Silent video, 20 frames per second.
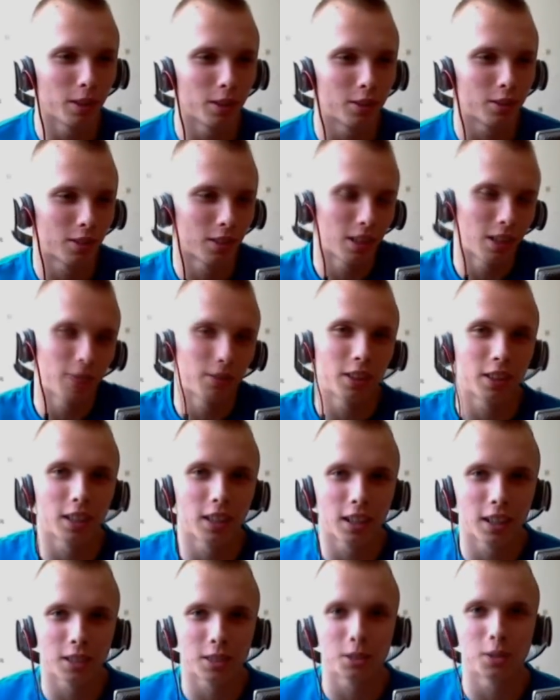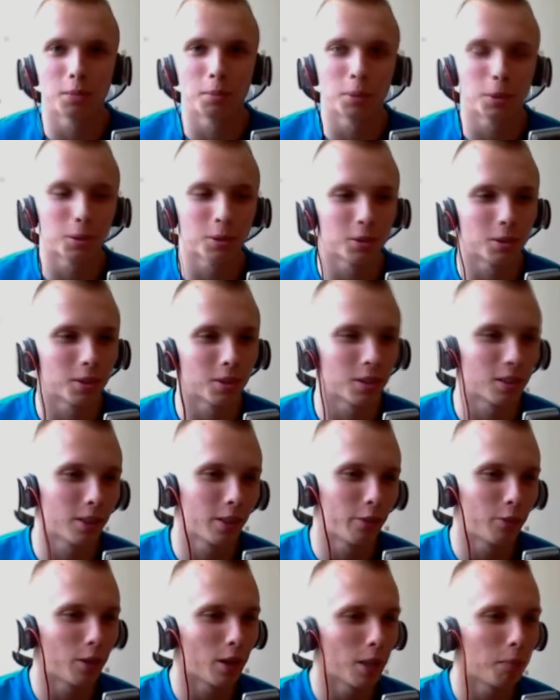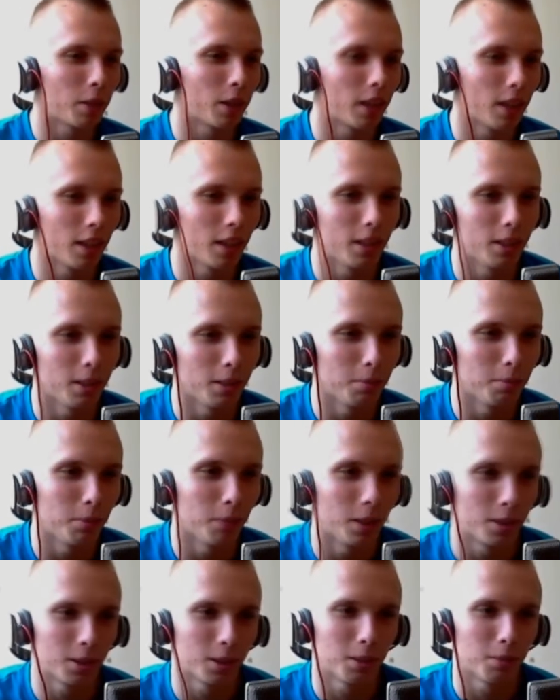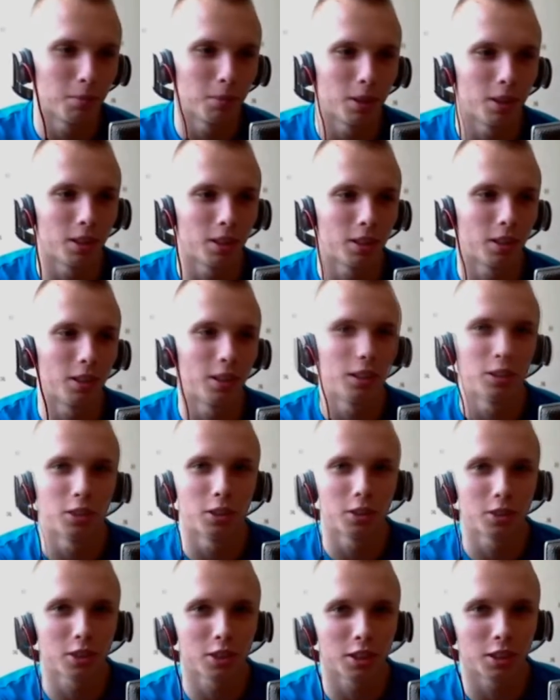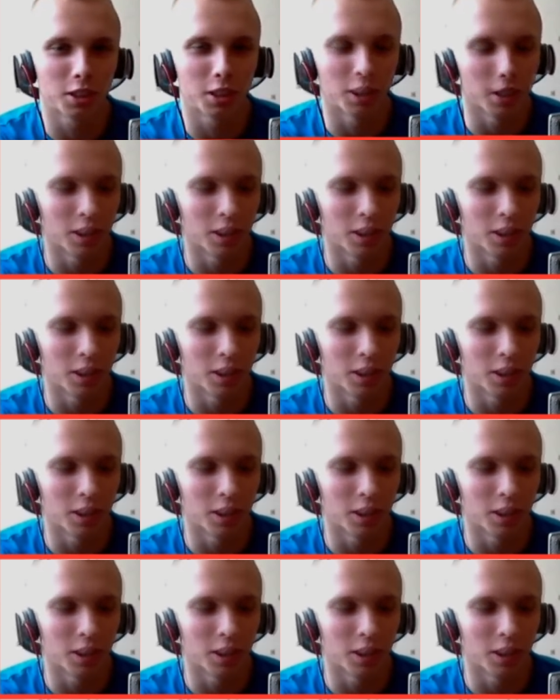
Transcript: czy nawet teraz, to po prostu zostaw łapkę i będziemy mieli kolejne odcinki,